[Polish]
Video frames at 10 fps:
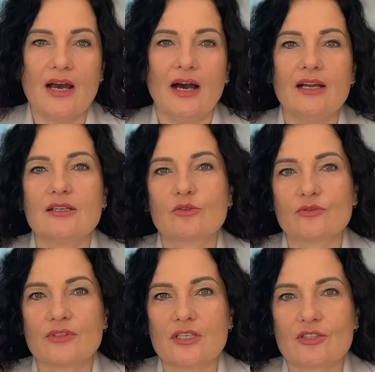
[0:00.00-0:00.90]
ale
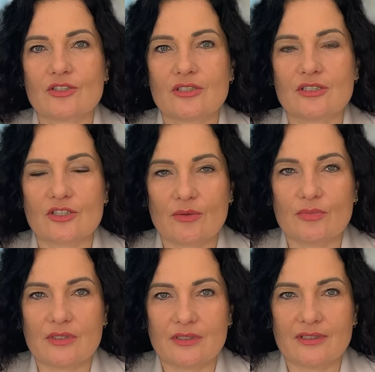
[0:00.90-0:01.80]
również,
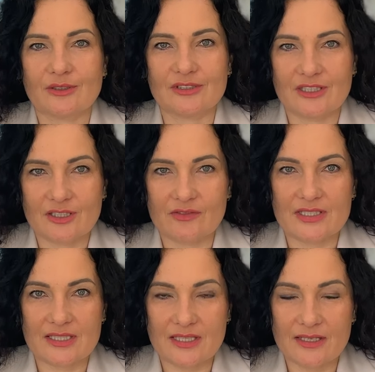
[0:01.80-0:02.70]
żeby
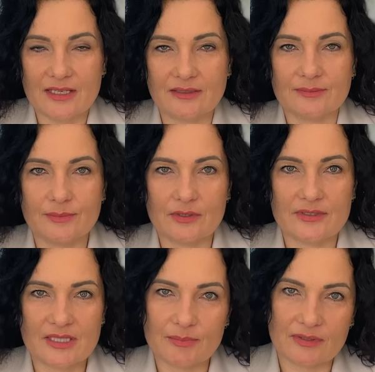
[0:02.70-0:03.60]
oddelegować zadania, bo
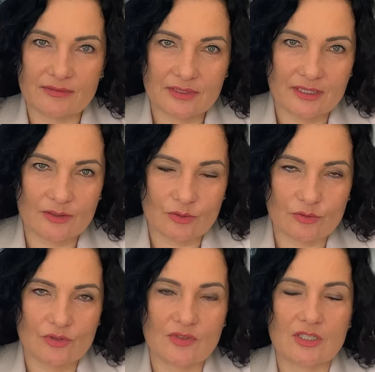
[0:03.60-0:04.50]
zapewne
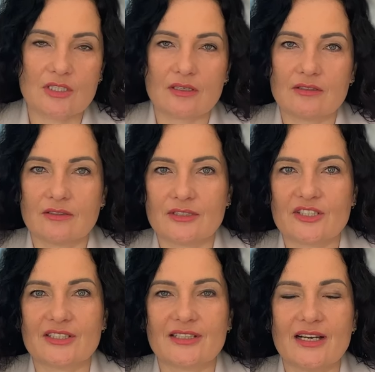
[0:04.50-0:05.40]
już wiesz, jak
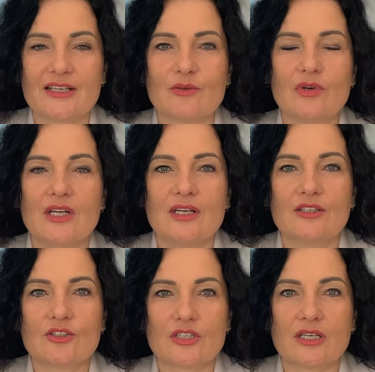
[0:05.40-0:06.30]
oglądasz ten kanał,
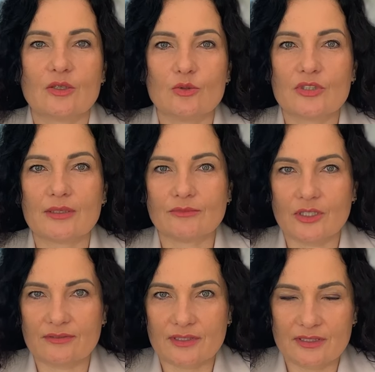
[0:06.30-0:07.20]
że kluczem
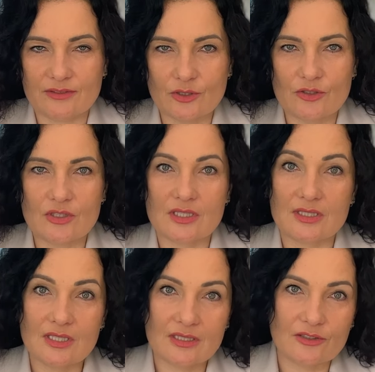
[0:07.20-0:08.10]
do efektywności
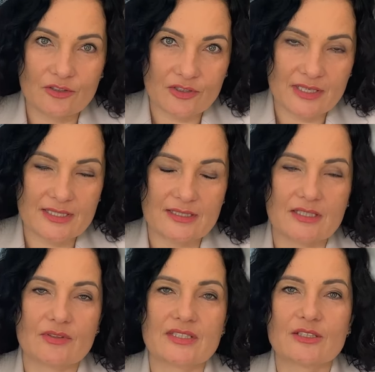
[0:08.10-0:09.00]
jest nie tylko
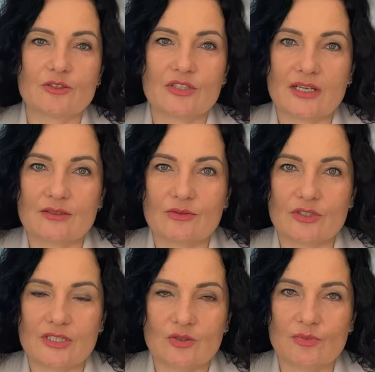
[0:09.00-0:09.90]
organizacja własnego czasu i
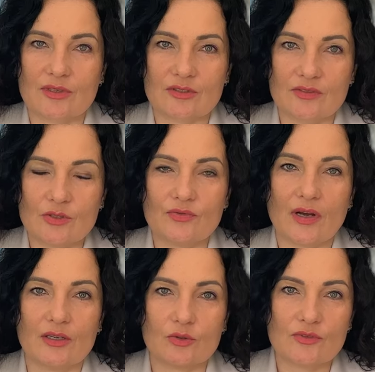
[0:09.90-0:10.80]
czasu pracowników,
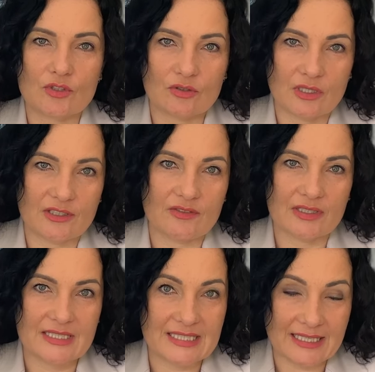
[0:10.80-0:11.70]
ale również
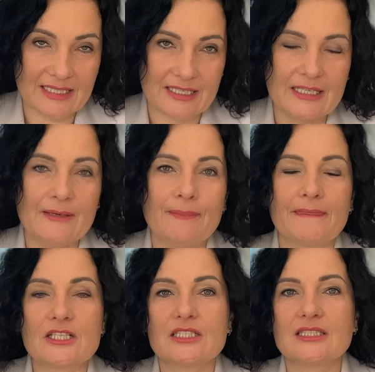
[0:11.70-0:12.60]
oddelegowanie zadań.
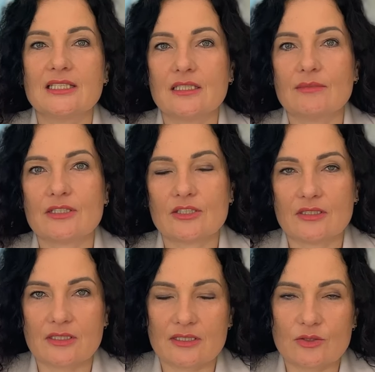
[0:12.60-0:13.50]
Jeżeli ten temat Cię
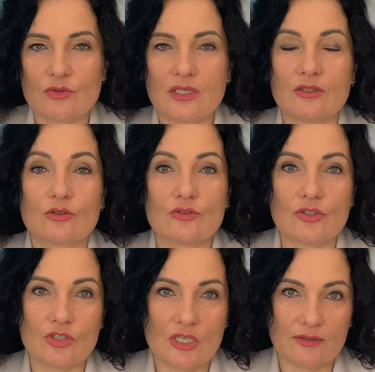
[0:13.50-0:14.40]
interesuje, to
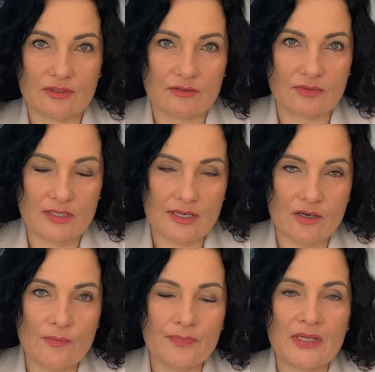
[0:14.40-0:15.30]
dzisiaj w tym
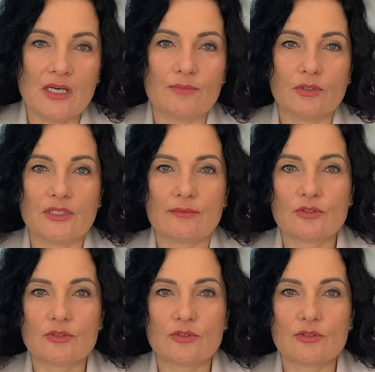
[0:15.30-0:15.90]
wideo podam